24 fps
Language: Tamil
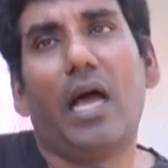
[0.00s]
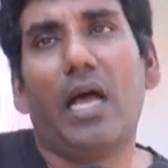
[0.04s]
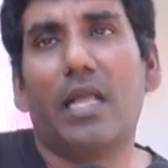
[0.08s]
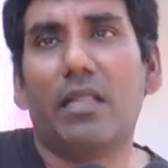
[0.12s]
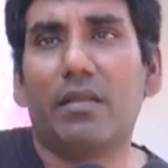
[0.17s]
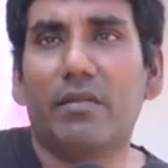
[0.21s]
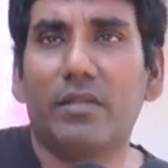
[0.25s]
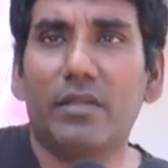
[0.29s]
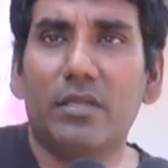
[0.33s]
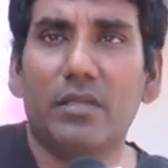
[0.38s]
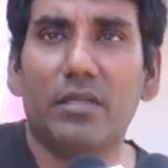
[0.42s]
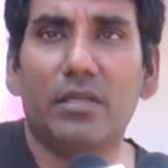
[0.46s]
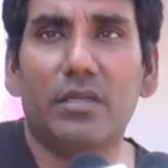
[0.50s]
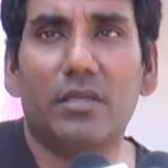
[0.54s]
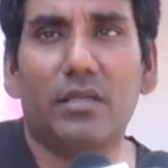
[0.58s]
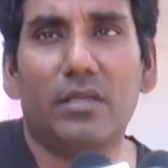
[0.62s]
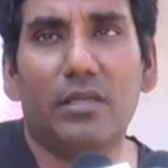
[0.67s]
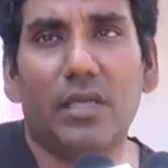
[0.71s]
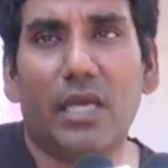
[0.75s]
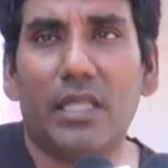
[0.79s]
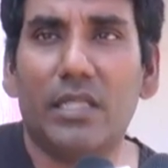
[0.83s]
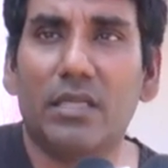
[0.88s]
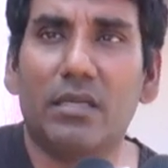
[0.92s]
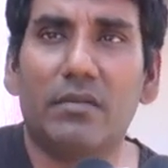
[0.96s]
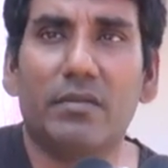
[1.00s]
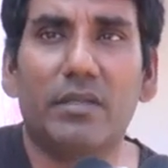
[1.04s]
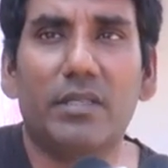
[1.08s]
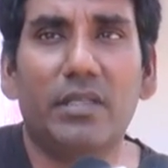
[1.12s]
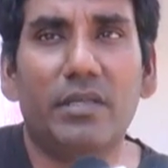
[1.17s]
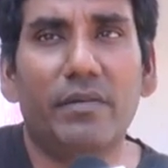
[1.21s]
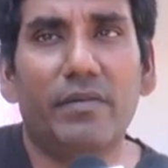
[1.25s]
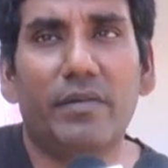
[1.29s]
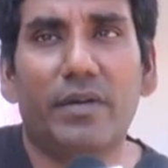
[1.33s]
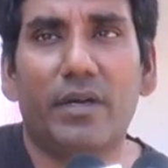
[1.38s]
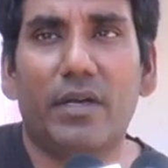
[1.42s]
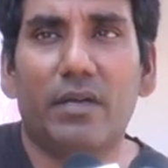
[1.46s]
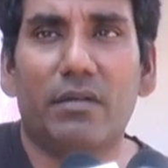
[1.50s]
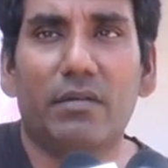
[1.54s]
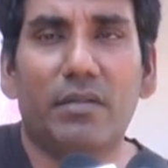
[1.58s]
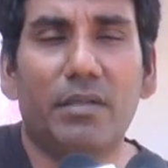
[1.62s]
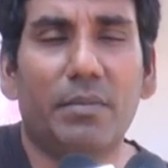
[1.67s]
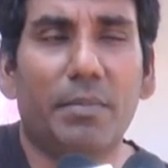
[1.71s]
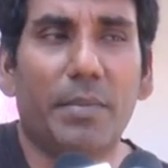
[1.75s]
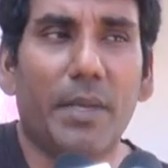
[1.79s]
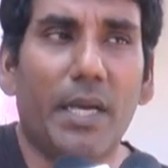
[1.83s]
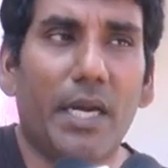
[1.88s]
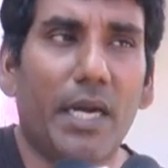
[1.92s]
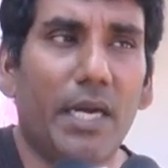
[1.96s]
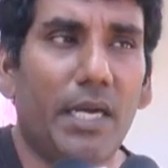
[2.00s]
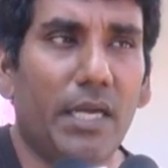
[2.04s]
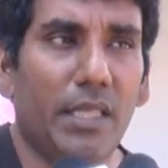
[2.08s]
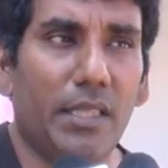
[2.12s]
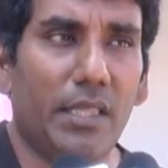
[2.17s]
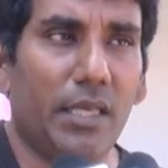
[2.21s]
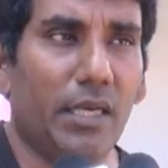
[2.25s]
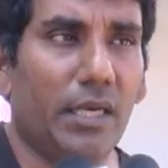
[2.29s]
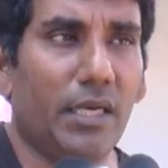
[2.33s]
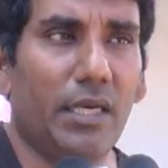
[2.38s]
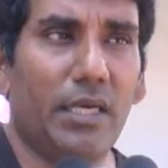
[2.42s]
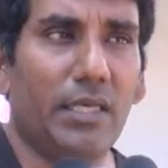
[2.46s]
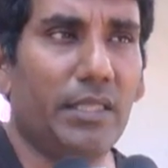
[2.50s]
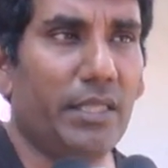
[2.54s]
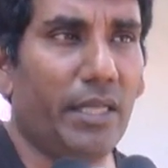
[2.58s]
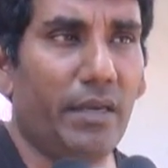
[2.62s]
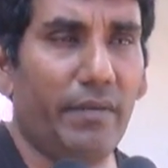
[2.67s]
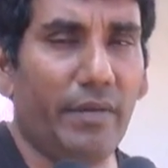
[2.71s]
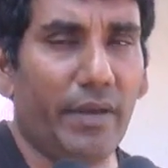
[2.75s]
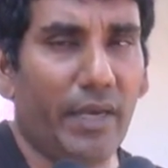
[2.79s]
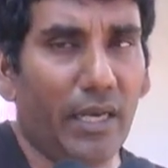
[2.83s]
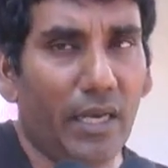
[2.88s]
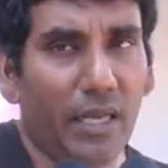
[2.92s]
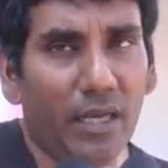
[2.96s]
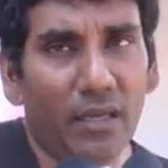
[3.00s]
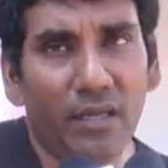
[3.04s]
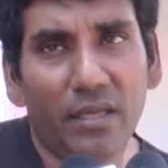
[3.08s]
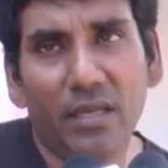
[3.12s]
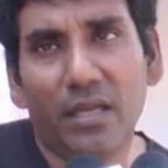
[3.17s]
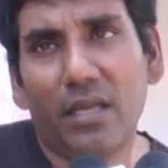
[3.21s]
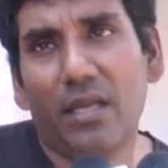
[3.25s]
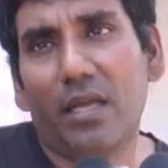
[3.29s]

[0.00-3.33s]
அது வந்து அதுக்கு வந்து இவங்களுக்கு வந்து பாராட்டுதல்கள் தெரிவிக்கலாம்